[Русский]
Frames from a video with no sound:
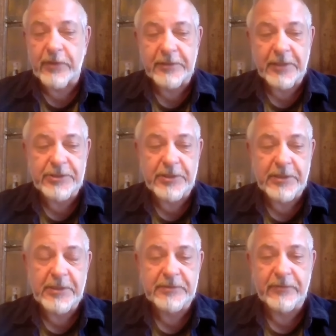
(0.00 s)
того, как
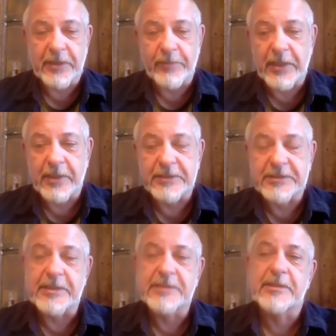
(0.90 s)
начали действовать
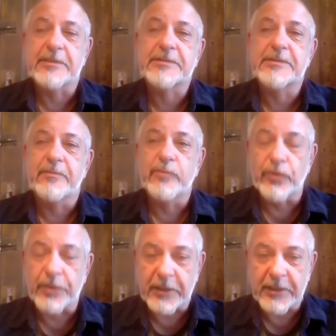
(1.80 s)
американские санкции,
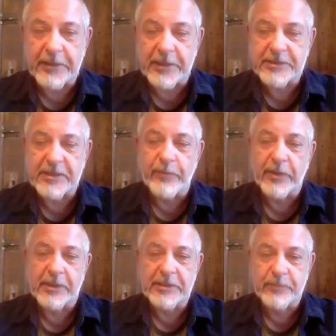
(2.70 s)
многие китайские
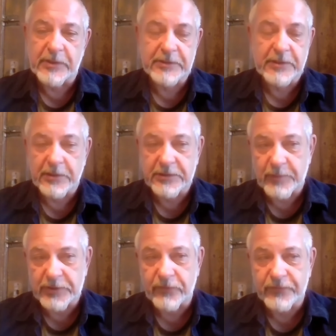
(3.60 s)
банки с, э,
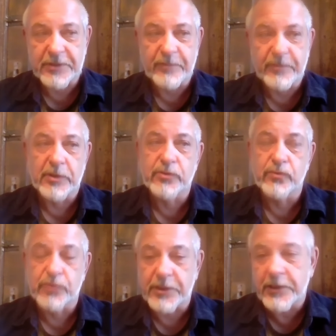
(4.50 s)
с московской биржи
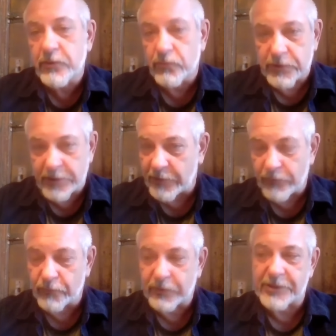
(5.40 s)
ушли, ушли
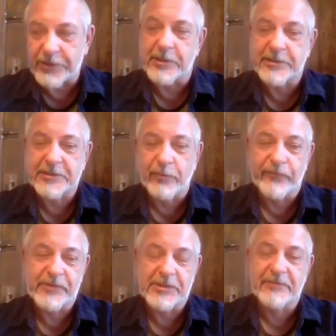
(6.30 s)
и утащили с
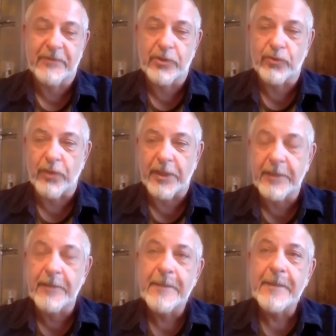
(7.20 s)
собой все свои
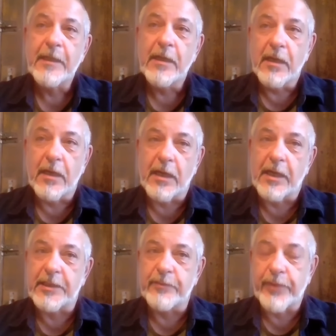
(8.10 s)
юани.
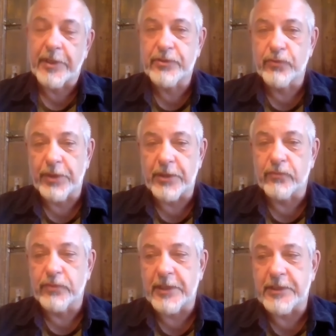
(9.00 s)
А импортеры
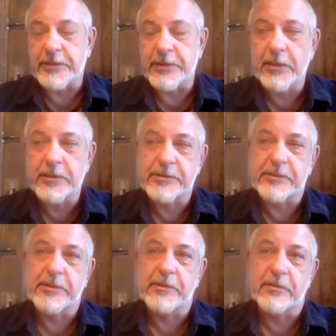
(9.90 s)
никуда не делись,
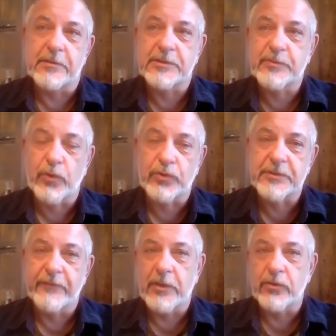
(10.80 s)
и
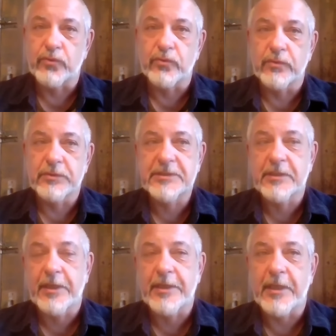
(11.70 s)
спрос на валюту
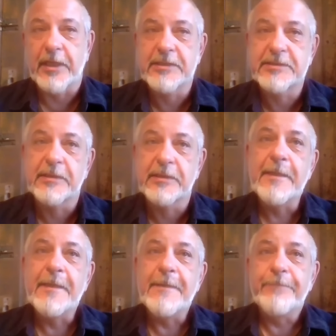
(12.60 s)
сохраняется.
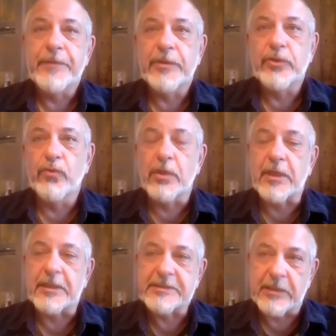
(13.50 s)
До
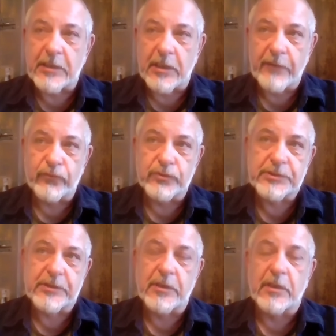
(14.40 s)
конца
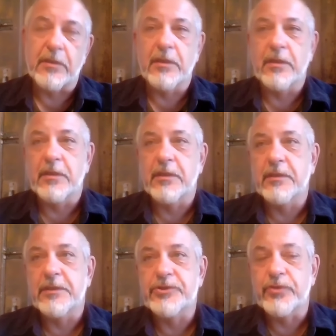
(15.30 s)

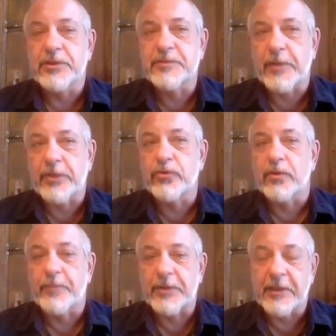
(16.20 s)
августа э, еще
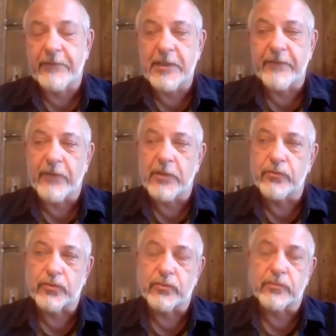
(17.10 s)
экспортеры продавали
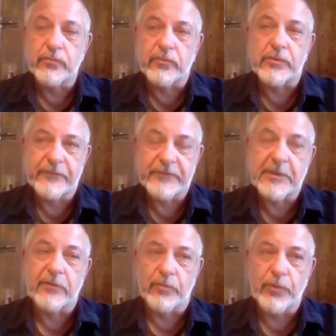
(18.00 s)
валюту, ну, то есть в
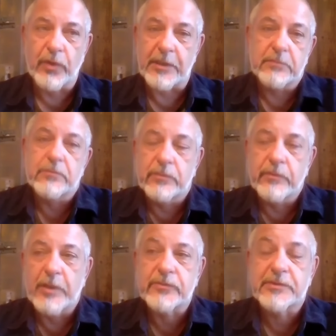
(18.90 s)
основном юани. Ну, на
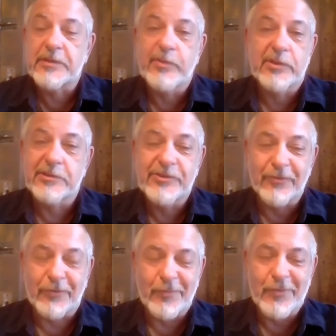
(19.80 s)
московской бирже чего,
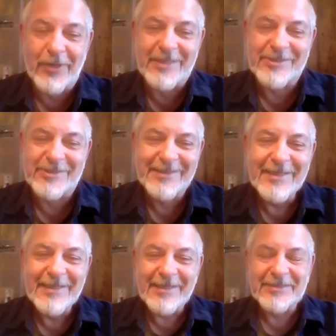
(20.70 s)
юани сейчас
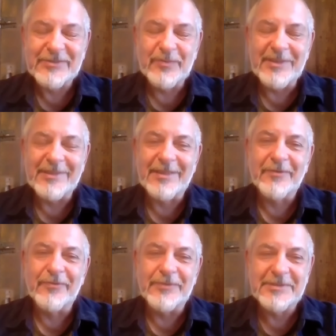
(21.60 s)
особо и не
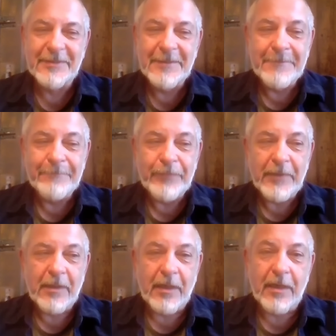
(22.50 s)
торгуется.
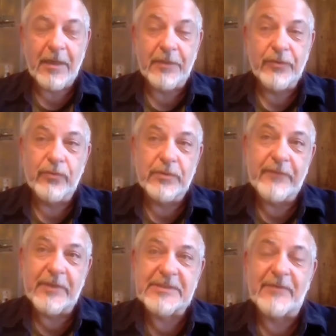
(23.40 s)
А, но
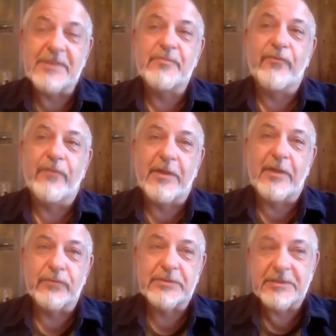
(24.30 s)
28
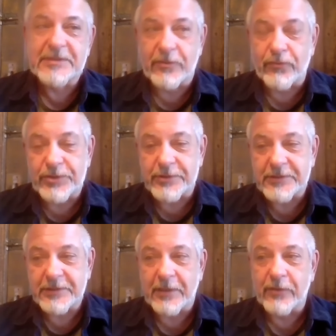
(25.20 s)
августа
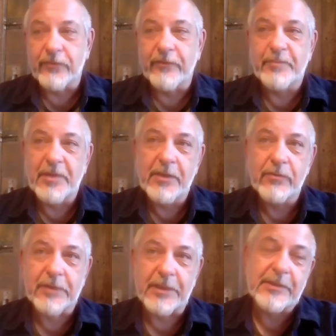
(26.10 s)
закончился налоговый
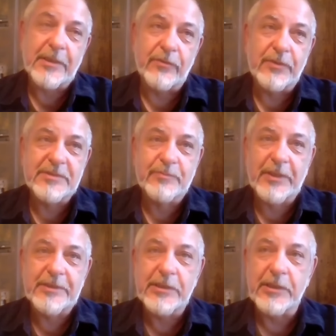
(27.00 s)
период, они налоги
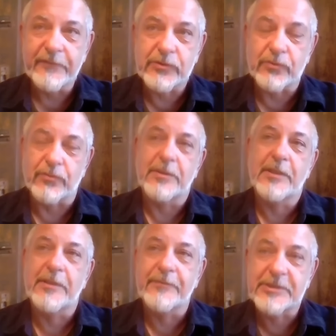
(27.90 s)
заплатили, и все.
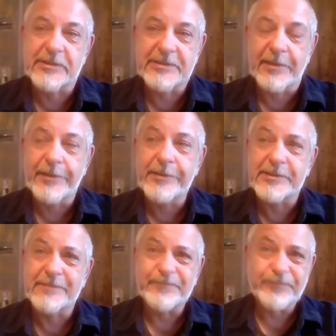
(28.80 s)
Да, лавочка
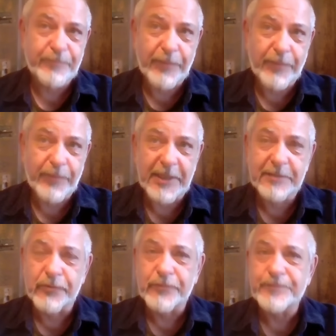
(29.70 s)
закрылась,
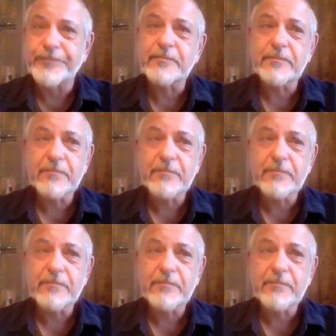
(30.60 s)
поэтому